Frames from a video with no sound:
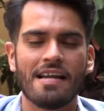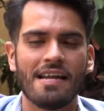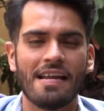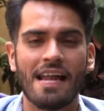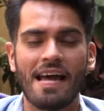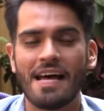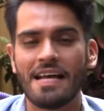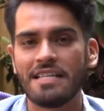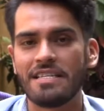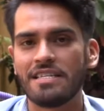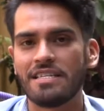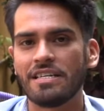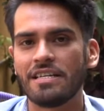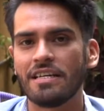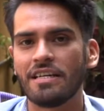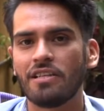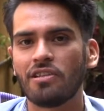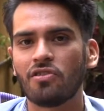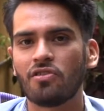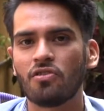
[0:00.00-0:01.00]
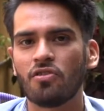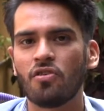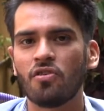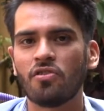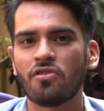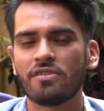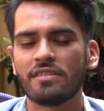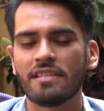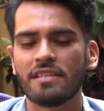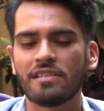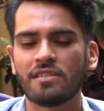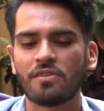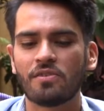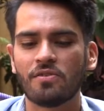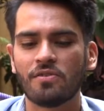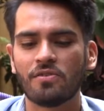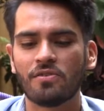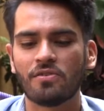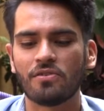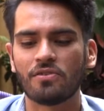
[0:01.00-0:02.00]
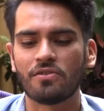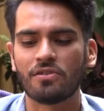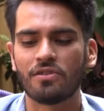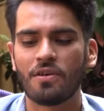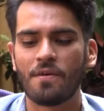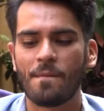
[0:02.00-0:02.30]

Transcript: nanche, todos estos